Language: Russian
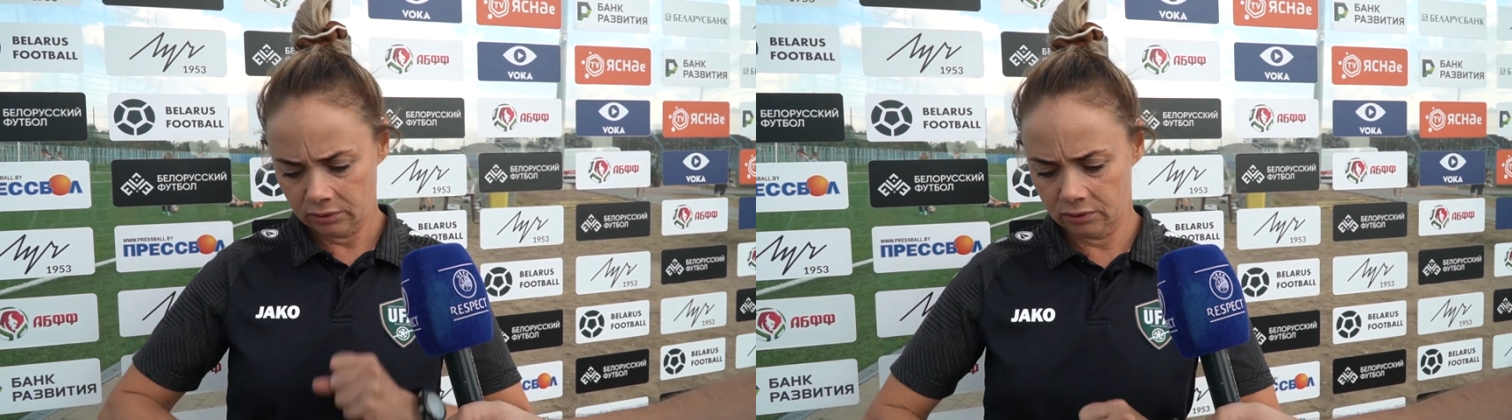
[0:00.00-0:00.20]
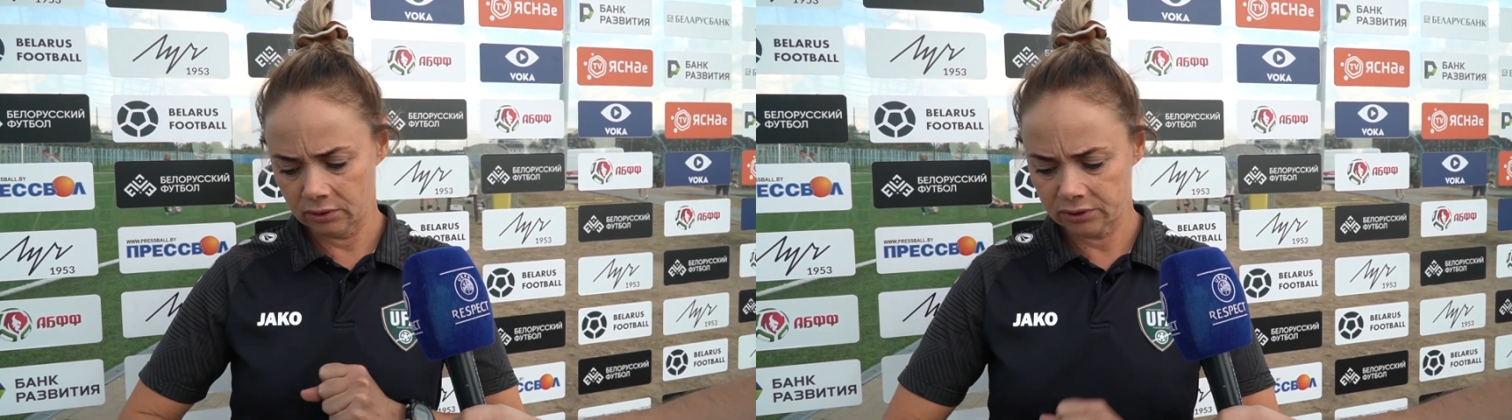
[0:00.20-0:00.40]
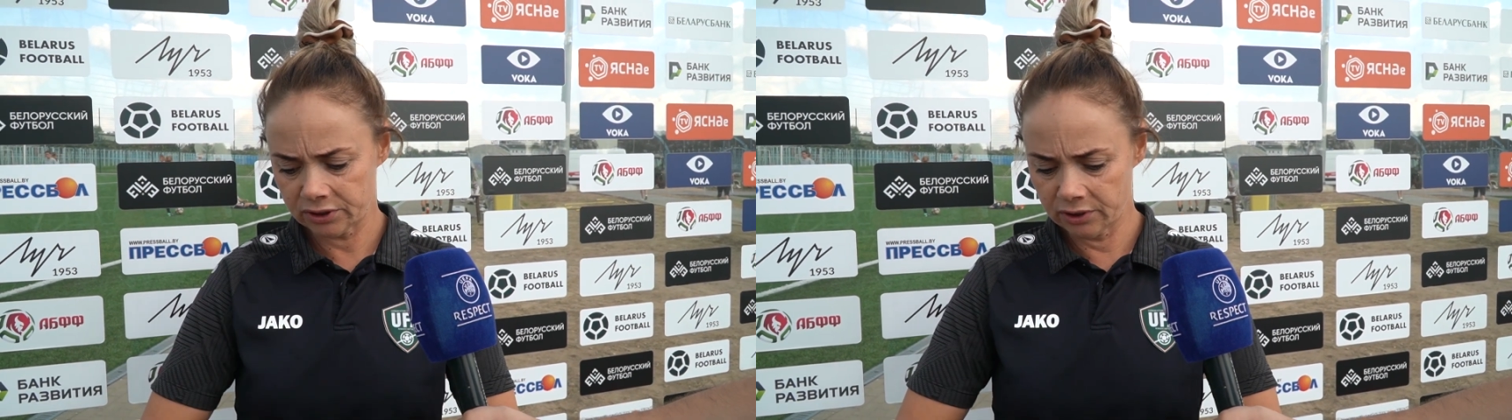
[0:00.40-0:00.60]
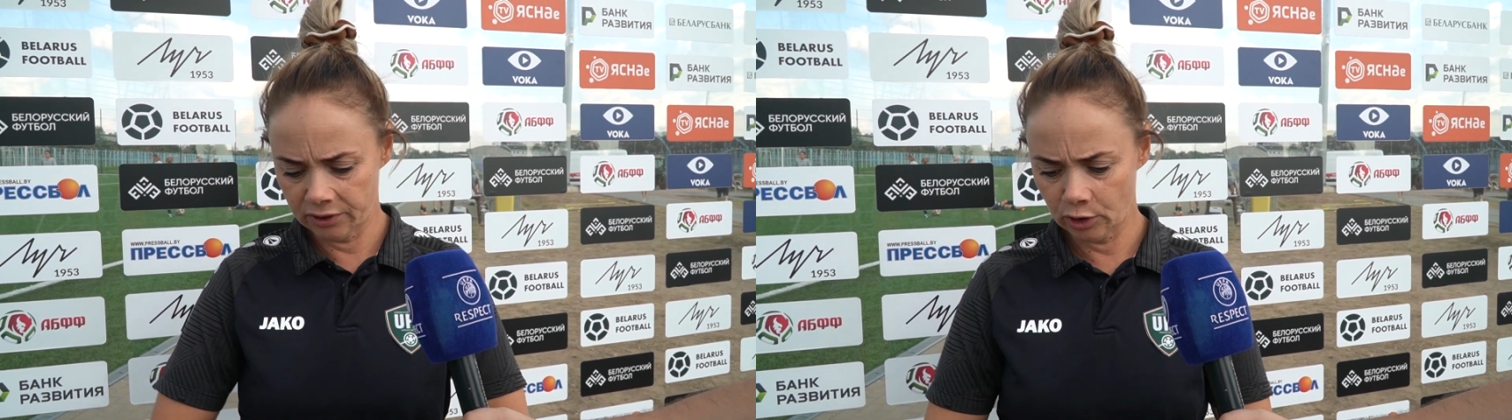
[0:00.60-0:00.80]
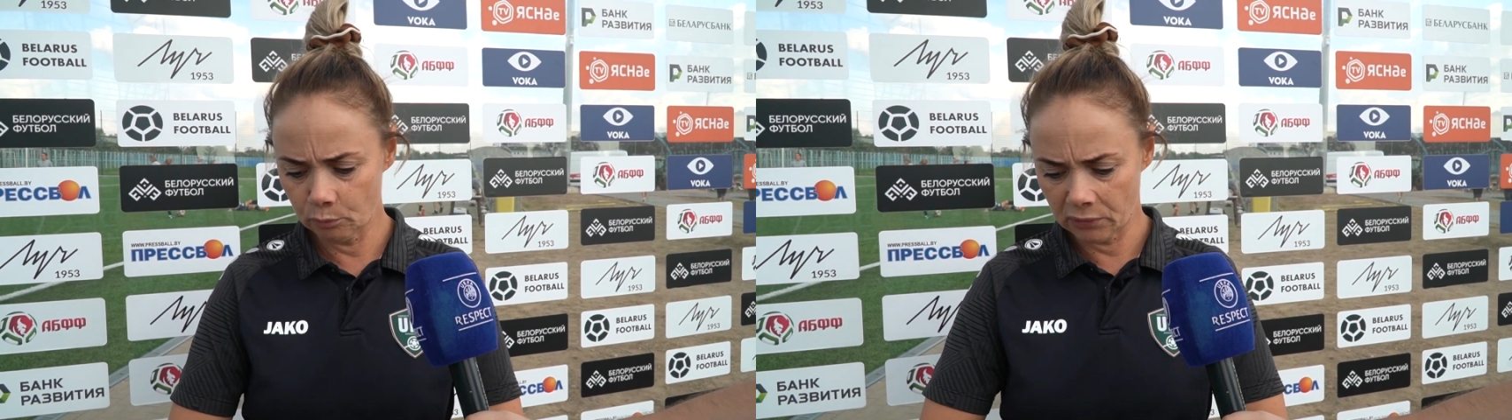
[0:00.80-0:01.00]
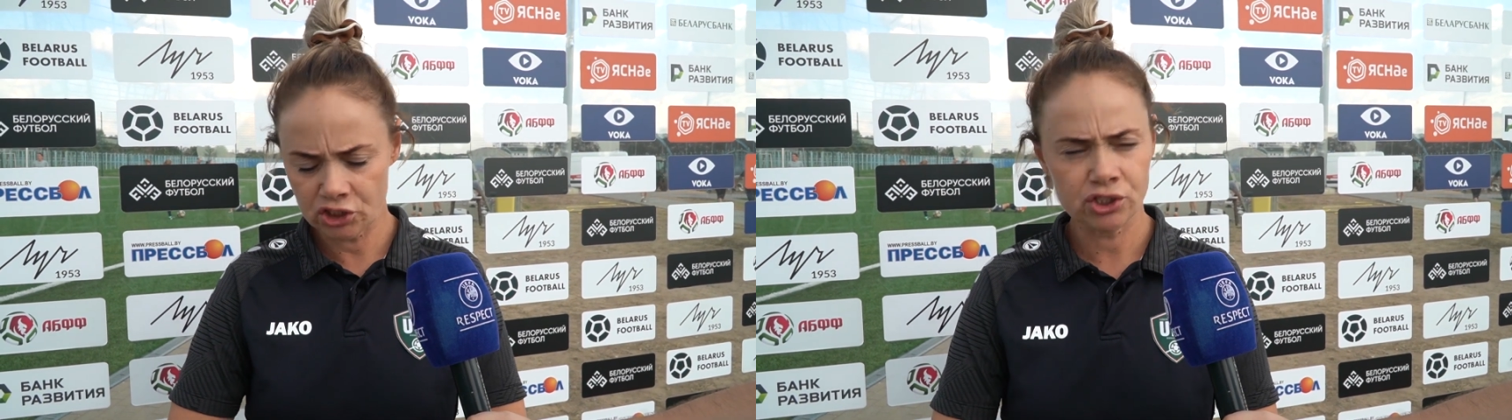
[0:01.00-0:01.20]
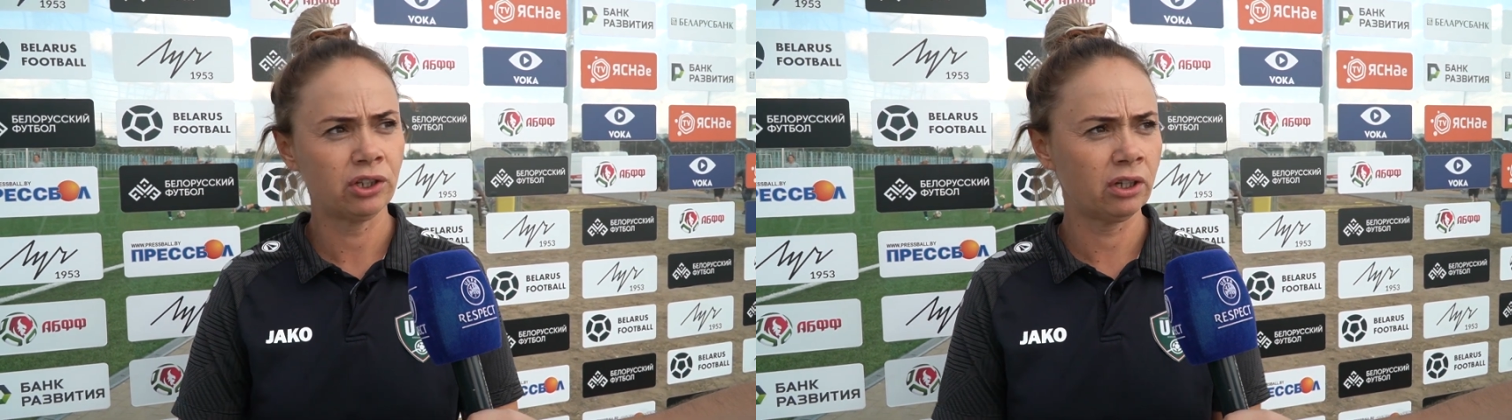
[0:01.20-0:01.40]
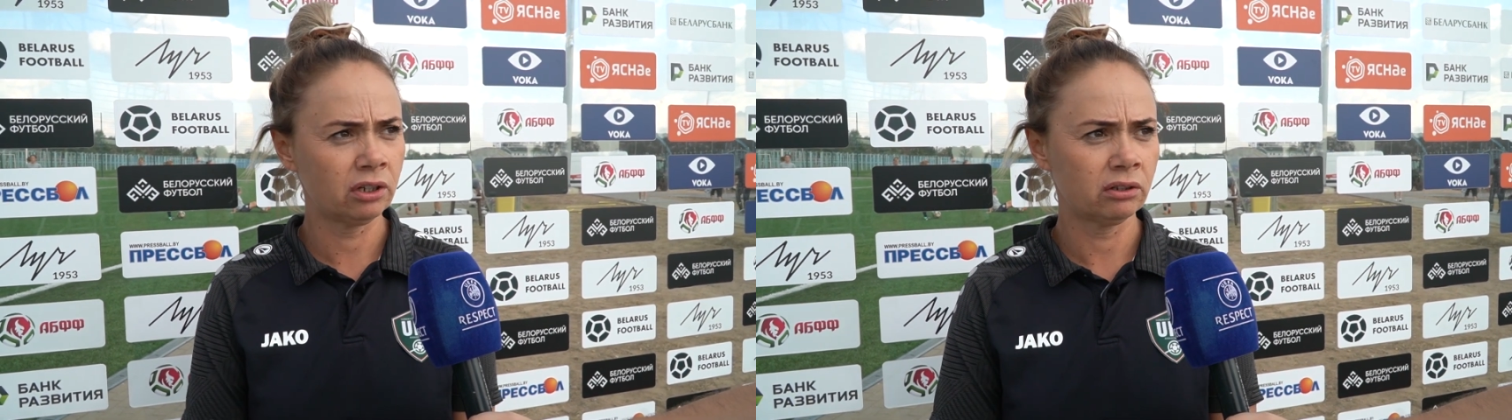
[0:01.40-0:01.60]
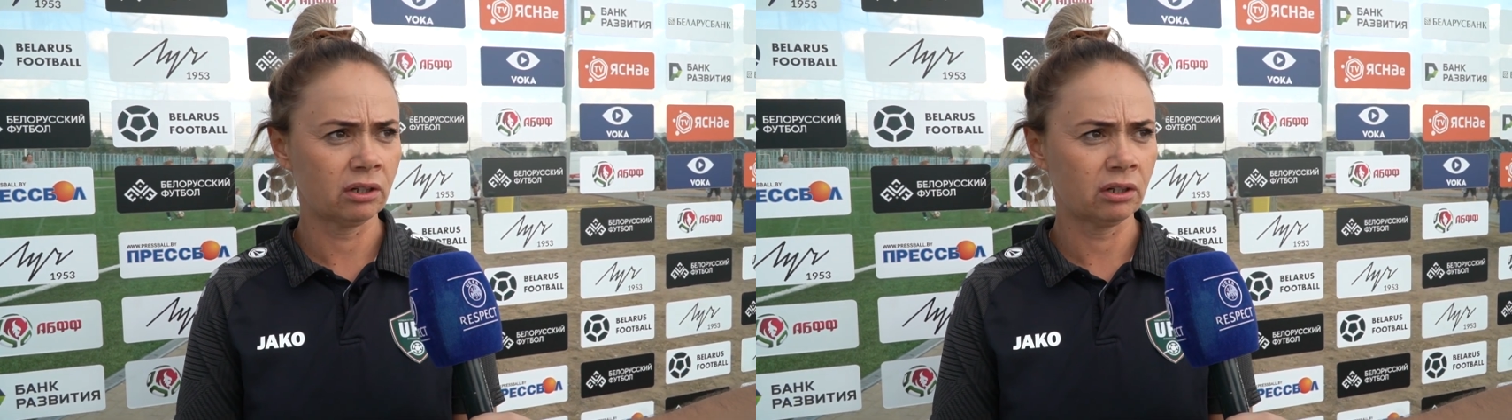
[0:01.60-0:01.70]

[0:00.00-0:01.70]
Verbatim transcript: э, сильнее, мощнее